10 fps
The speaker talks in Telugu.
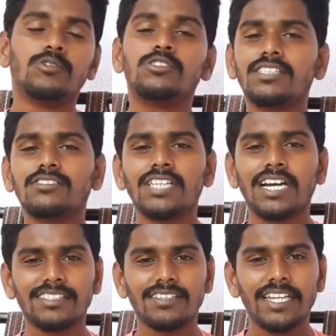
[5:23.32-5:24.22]
ముందస్తు
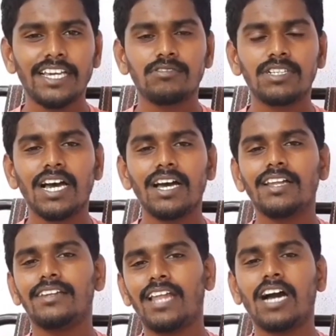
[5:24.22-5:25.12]
జాగ్రత్తలు లేకుండా
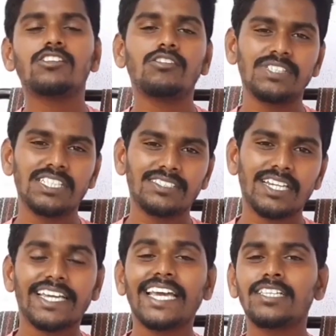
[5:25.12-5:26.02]
లాక్డౌన్
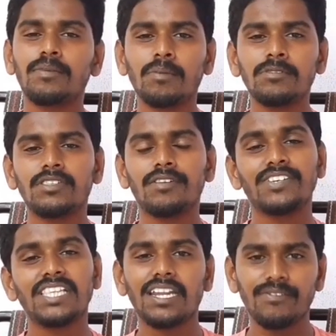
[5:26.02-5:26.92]
విధించిన కేంద్ర ప్రభుత్వ
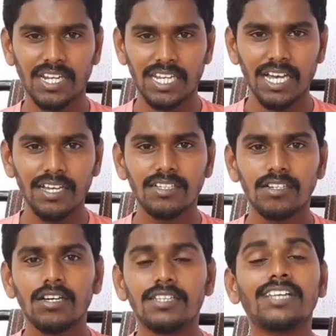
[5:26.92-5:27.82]
విధానం వల్ల
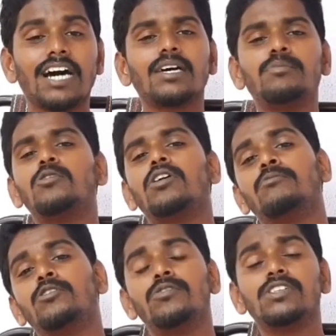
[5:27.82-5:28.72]
దాదాపు ఒక
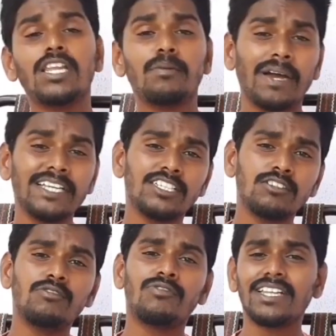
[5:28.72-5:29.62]
మూడు వందల
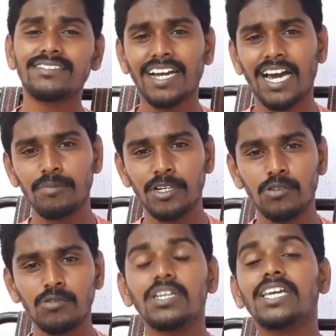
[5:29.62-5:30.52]
పైచలకు వలస
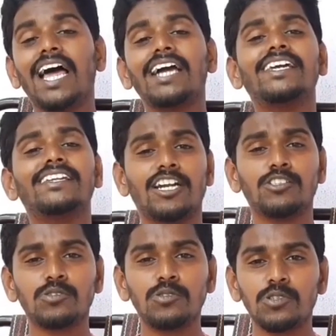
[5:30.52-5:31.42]
కార్మికులు ఇలాగే
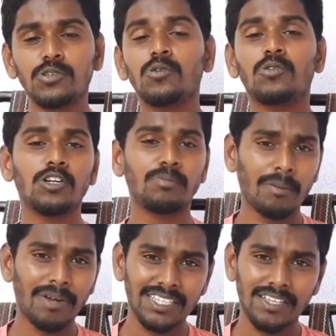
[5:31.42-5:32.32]
నడుచుకుంటూ రోడ్డు
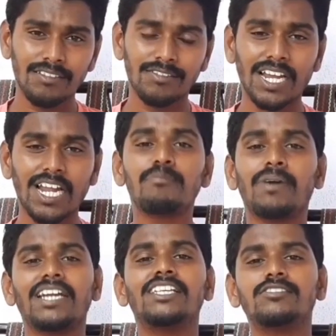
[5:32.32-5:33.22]
ప్రమాదాల ద్వారా
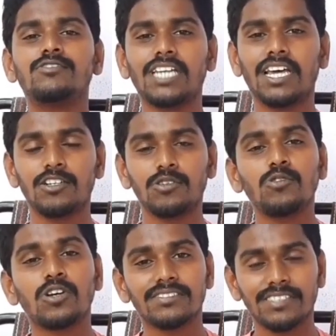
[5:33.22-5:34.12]
మరణించి ఉంటారంటూ
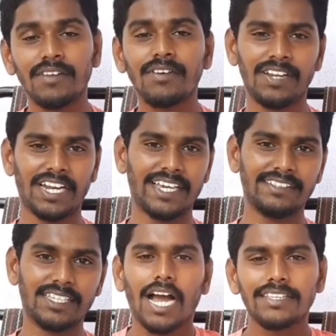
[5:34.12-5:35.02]
ఒక సర్వే
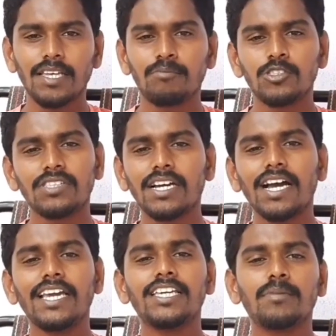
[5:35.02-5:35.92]
వెల్లడైంది అయితే
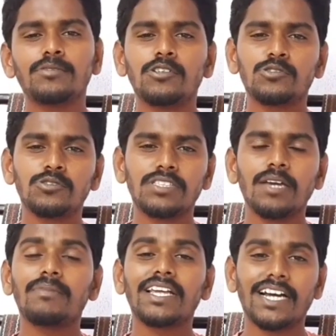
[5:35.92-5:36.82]
మొత్తంగా ఈ ఎపిసోడ్ చూస్తే
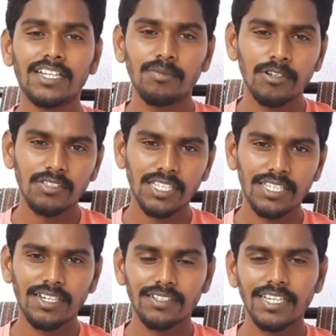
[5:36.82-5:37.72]
మనకు అర్థమవుతున్నది
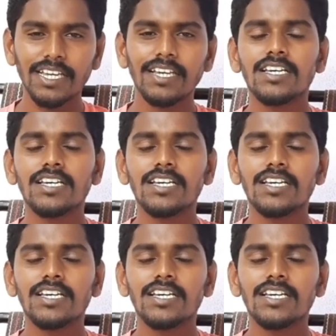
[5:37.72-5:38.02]
ఏంటంటే